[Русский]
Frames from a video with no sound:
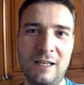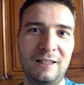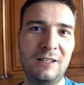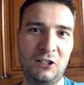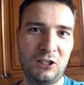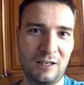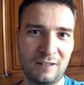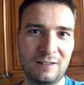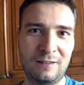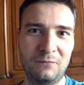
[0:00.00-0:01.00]
Я для
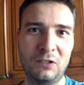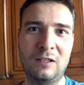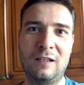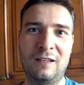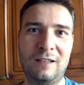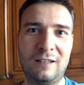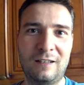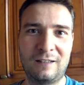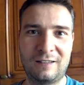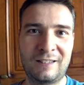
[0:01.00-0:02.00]
интереса
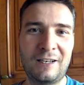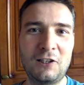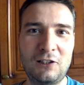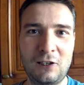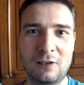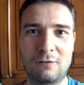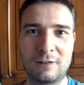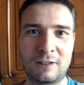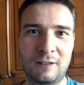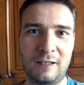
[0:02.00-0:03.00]
а,
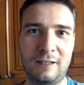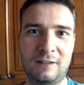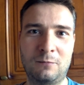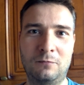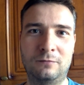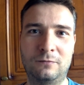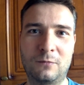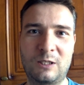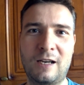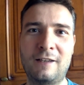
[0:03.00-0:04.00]
зарегистрировался на этом
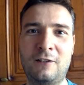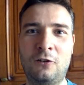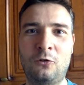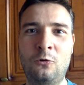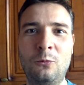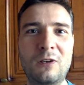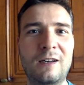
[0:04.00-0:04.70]
сайте ютубер.